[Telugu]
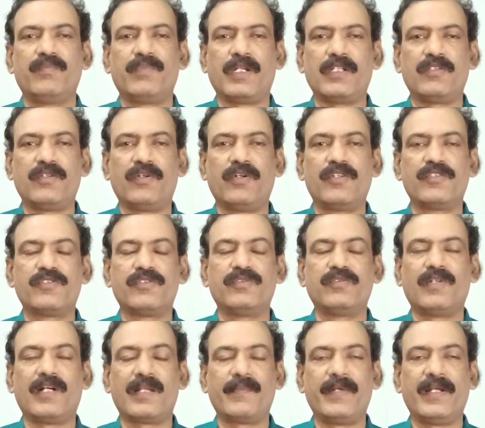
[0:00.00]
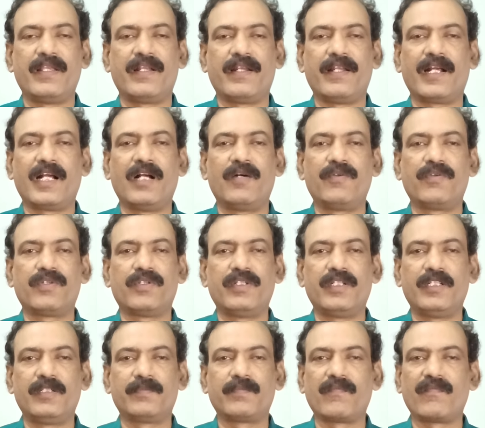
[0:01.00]
ప్రతిరోజు వారి మీద నిఘా
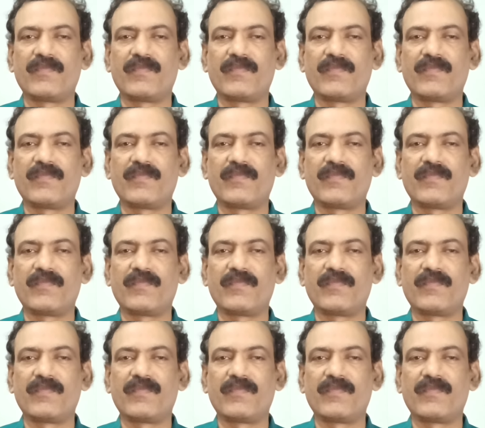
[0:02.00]
ఉంటుంది